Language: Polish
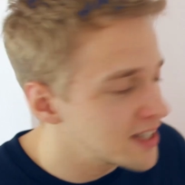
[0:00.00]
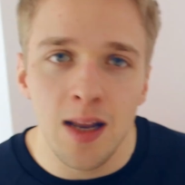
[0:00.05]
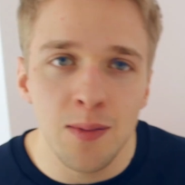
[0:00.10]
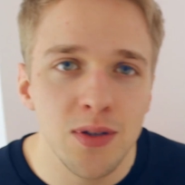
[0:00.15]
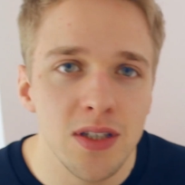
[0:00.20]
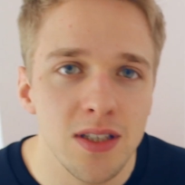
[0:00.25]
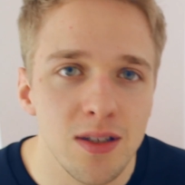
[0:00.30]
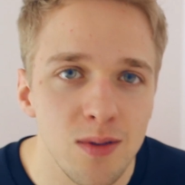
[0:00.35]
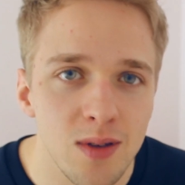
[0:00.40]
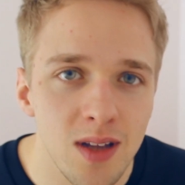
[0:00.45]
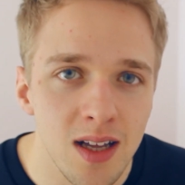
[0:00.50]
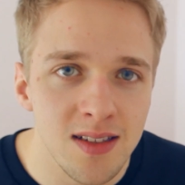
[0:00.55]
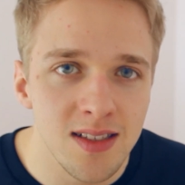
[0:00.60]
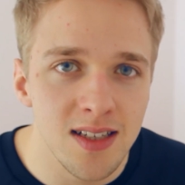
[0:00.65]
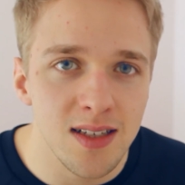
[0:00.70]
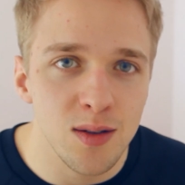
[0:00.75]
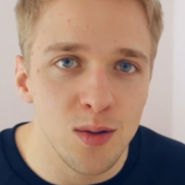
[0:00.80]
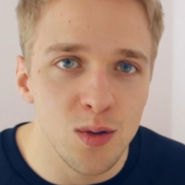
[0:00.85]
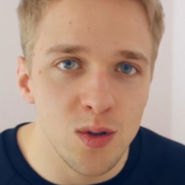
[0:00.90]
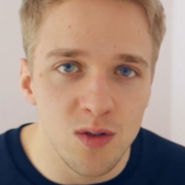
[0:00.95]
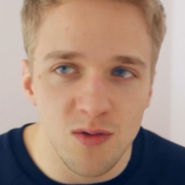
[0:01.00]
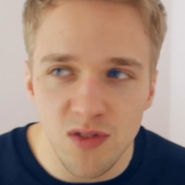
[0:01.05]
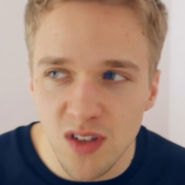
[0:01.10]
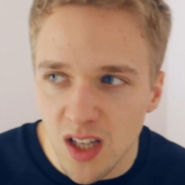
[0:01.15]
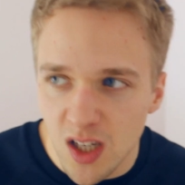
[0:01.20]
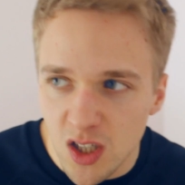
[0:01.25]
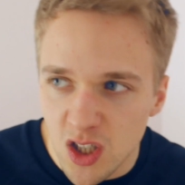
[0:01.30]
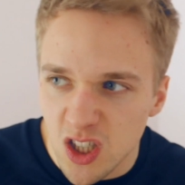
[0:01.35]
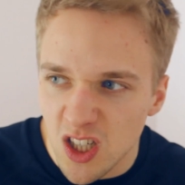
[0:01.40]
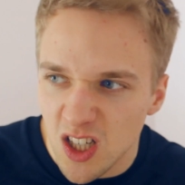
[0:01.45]
Najlepsi są tacy, którzy
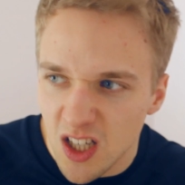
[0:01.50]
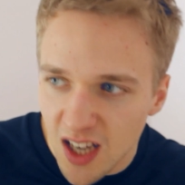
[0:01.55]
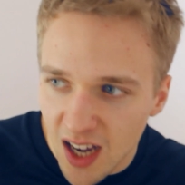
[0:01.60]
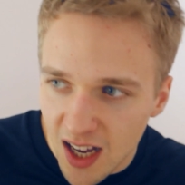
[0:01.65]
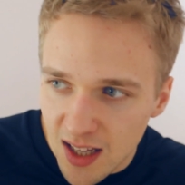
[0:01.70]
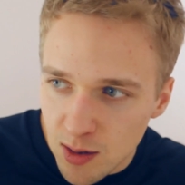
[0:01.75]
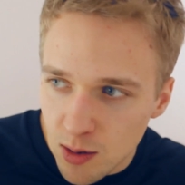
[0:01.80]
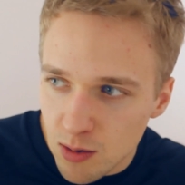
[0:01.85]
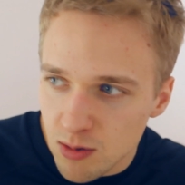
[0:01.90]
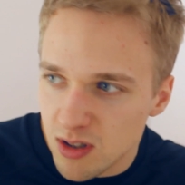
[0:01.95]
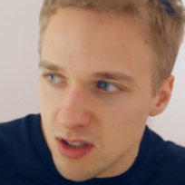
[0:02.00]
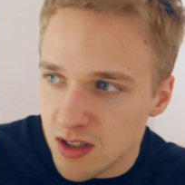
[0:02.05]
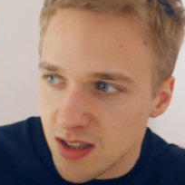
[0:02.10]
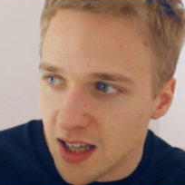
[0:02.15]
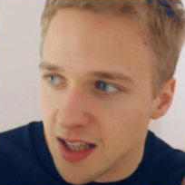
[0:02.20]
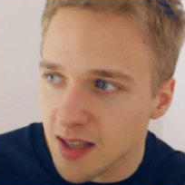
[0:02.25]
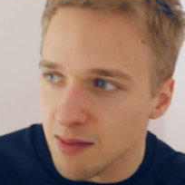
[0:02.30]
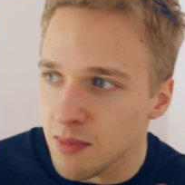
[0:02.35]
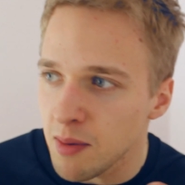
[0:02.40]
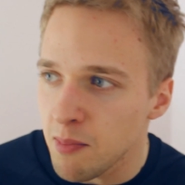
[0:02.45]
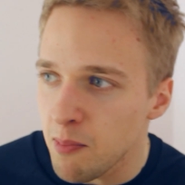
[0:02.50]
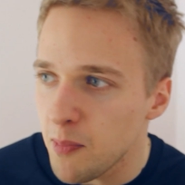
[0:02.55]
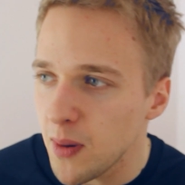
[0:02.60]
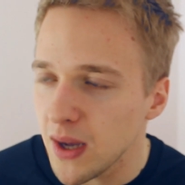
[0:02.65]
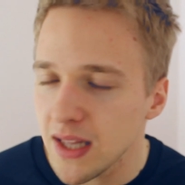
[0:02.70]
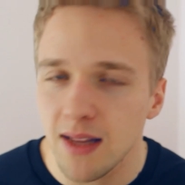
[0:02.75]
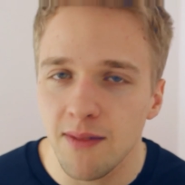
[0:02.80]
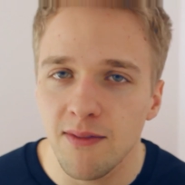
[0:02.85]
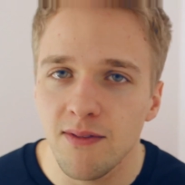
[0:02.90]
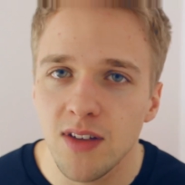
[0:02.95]
widać, że jadą z takim
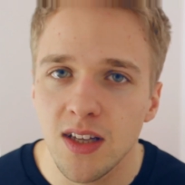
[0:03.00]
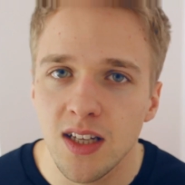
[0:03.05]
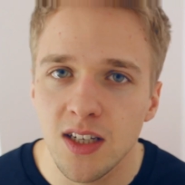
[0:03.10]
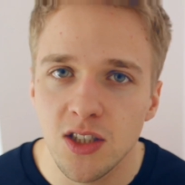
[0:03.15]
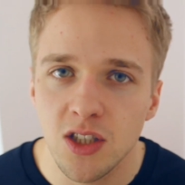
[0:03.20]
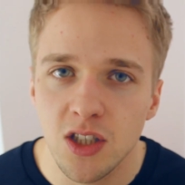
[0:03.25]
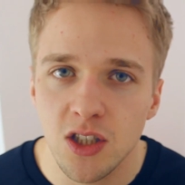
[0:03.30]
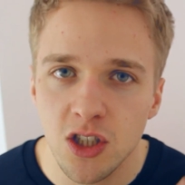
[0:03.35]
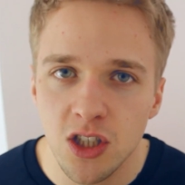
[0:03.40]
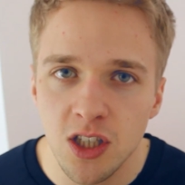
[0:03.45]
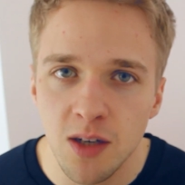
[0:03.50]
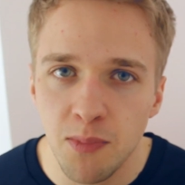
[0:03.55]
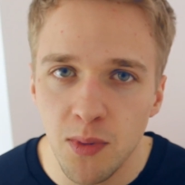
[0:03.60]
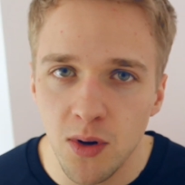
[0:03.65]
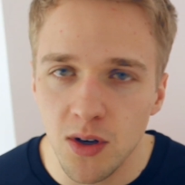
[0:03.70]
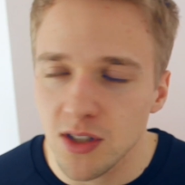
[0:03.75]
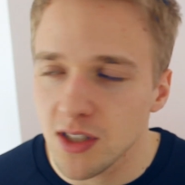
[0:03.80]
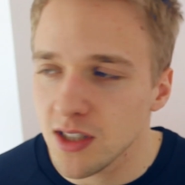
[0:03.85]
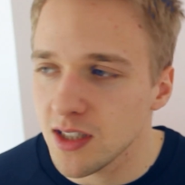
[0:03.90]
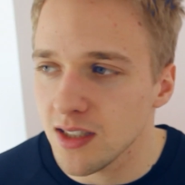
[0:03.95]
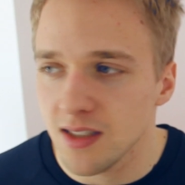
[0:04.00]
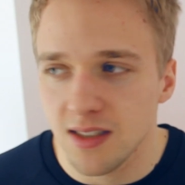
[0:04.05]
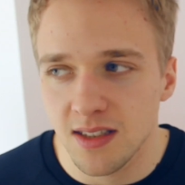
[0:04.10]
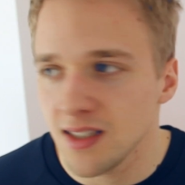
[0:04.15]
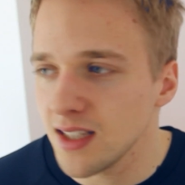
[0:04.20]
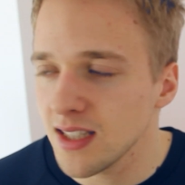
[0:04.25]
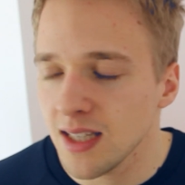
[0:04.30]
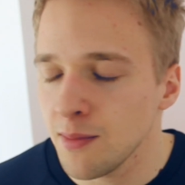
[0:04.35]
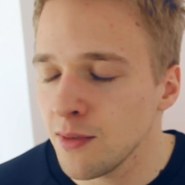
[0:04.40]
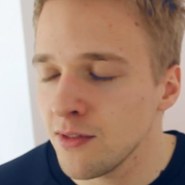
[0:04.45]
impetem, widać, że szybkość jest
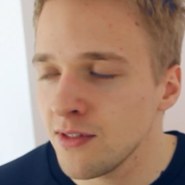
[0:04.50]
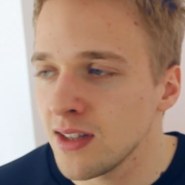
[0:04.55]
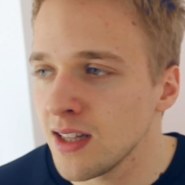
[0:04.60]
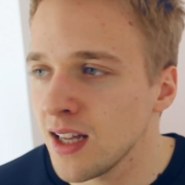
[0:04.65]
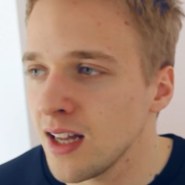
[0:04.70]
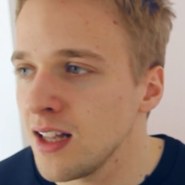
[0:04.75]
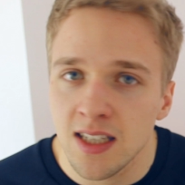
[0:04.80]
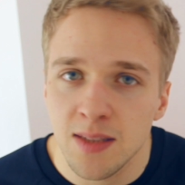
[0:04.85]
niesamowita.